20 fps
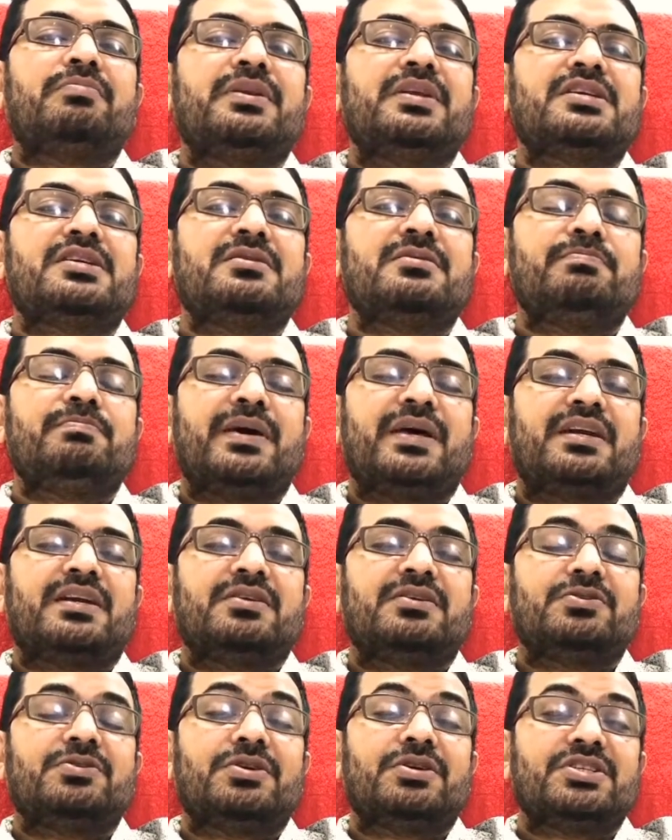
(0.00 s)
పాపులేషన్
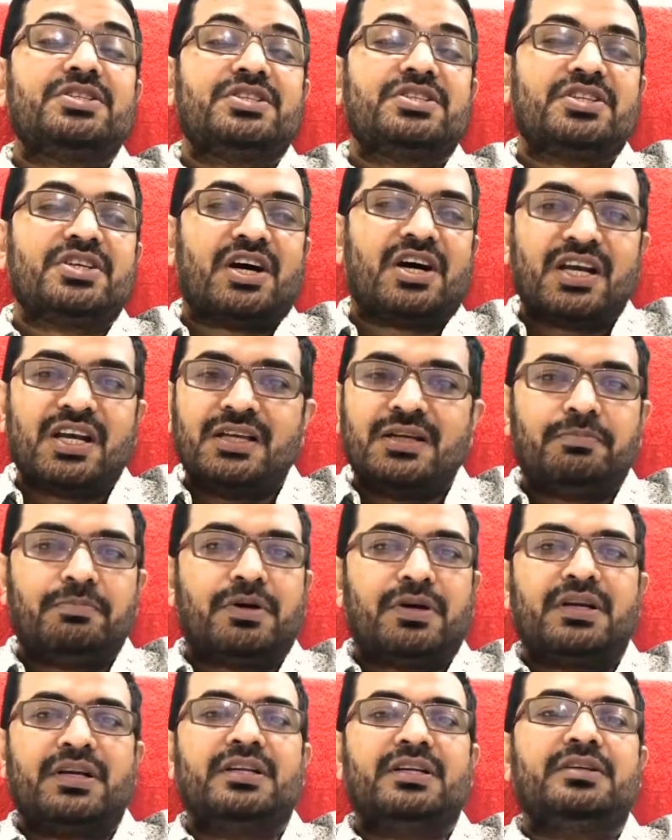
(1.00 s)
పెరగడం కూడా చాలా
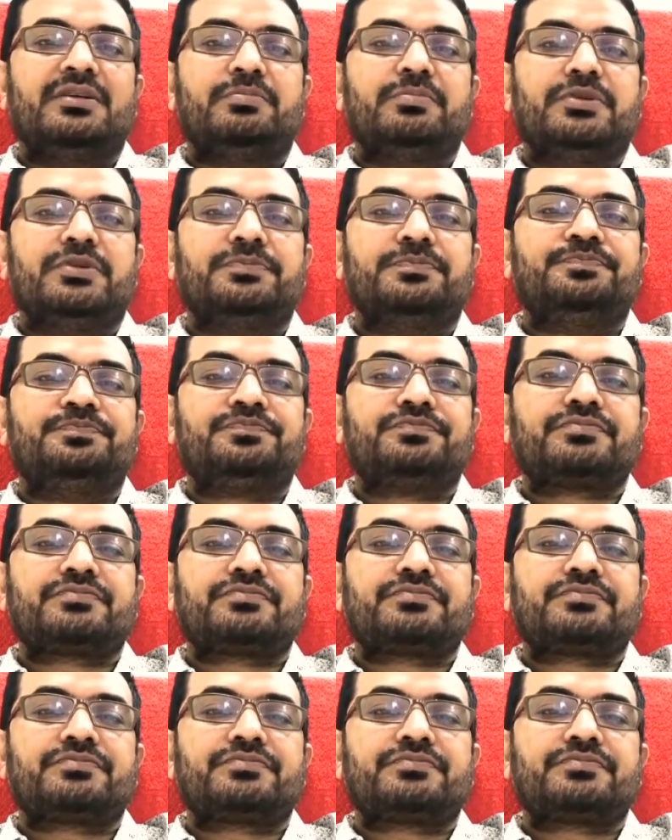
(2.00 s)
ఇంపార్టెంట్ ఇప్పుడు